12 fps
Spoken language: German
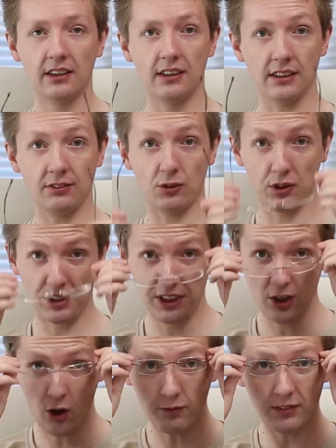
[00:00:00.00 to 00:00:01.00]
Das wird
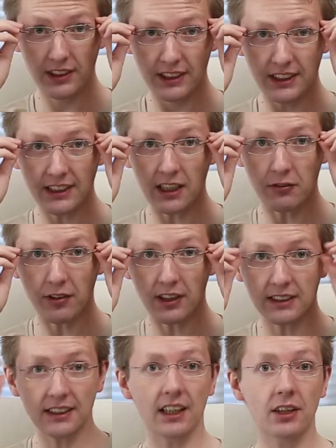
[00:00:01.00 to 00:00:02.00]
hier hoffentlich nicht der
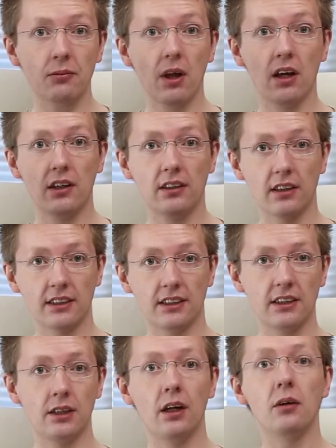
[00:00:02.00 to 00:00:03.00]
Fall sein dass
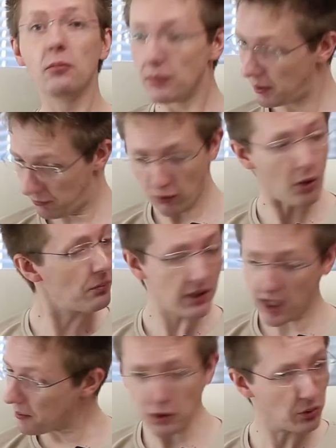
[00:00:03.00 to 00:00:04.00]
sie in Form
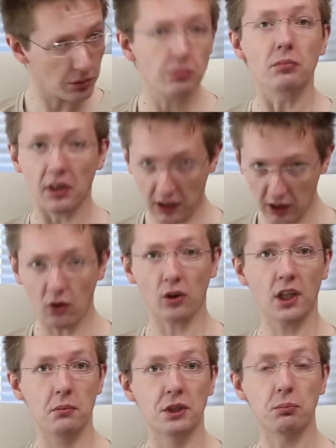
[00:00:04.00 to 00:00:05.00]
bleibt und man kann auch
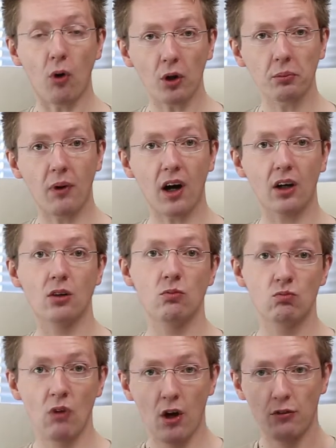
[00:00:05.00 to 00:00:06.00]
damit Sport machen.
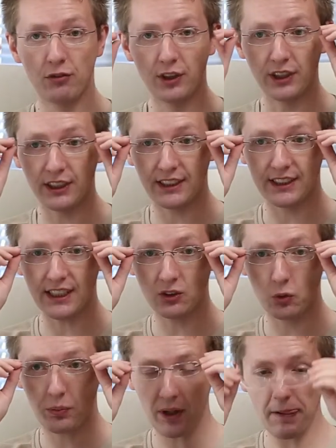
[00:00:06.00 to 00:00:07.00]
Finde ich sehr
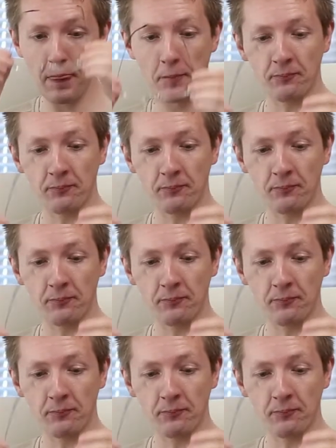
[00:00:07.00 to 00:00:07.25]
super.